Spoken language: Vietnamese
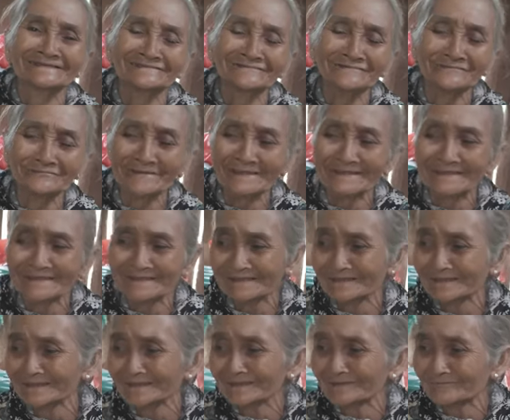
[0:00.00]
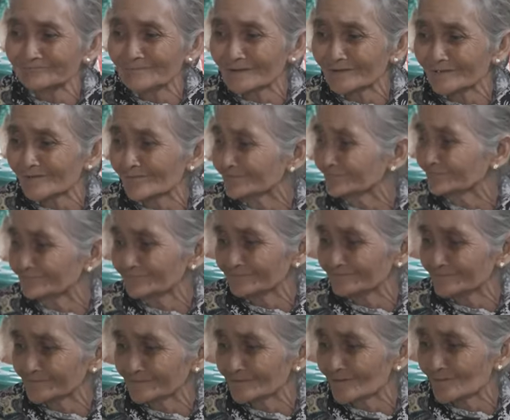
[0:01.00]
Cho nó bé. Mà
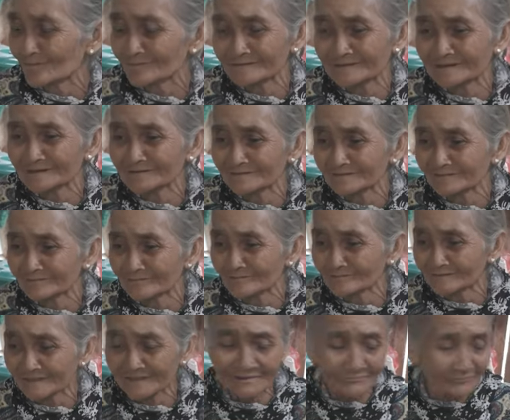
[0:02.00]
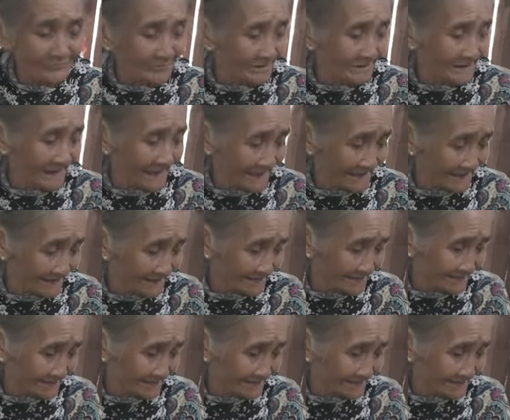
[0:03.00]
còn có nhìn nó có tiền mưa lại.